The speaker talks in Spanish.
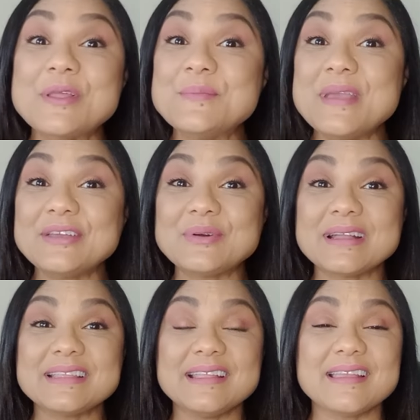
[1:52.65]
primero
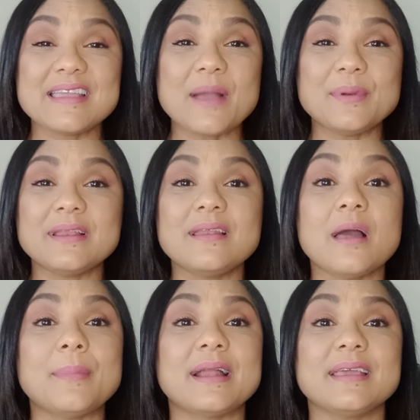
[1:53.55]
que tiene que haber en
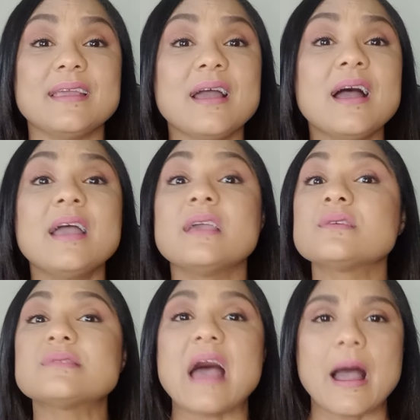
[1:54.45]
la pareja
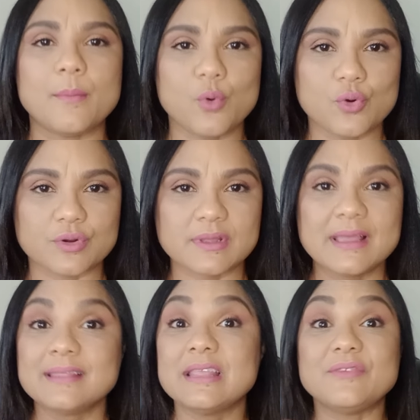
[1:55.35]
es amor,
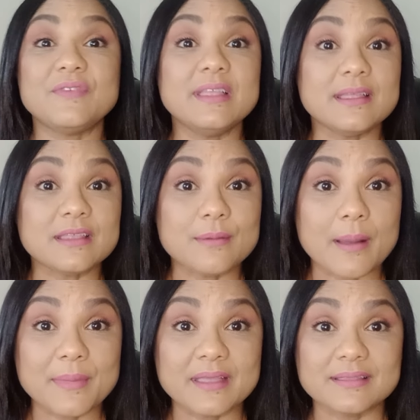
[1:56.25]

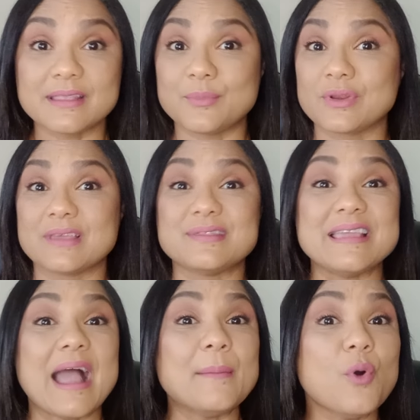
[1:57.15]
definitivamente, porque
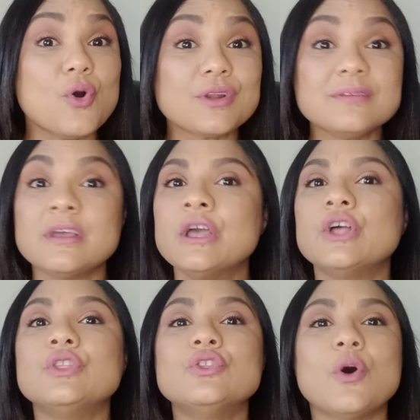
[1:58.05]
sin amor
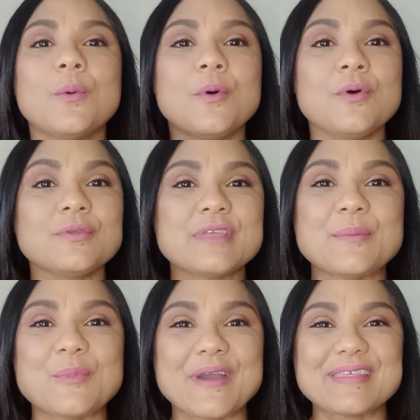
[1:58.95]
no se
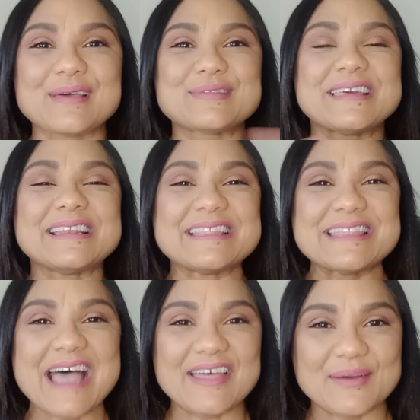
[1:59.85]
puede hacer
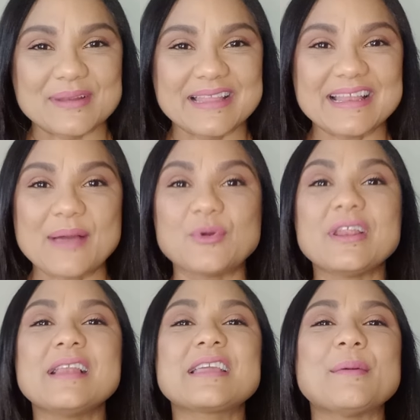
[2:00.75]
nada, ¿verdad? El amor
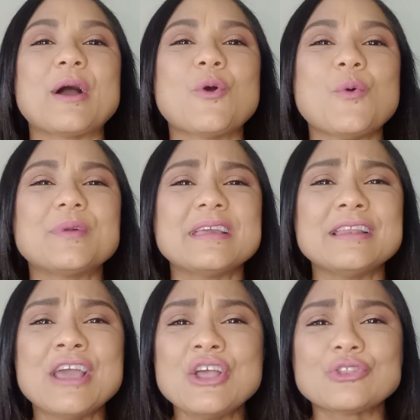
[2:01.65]
es el que va a cubrir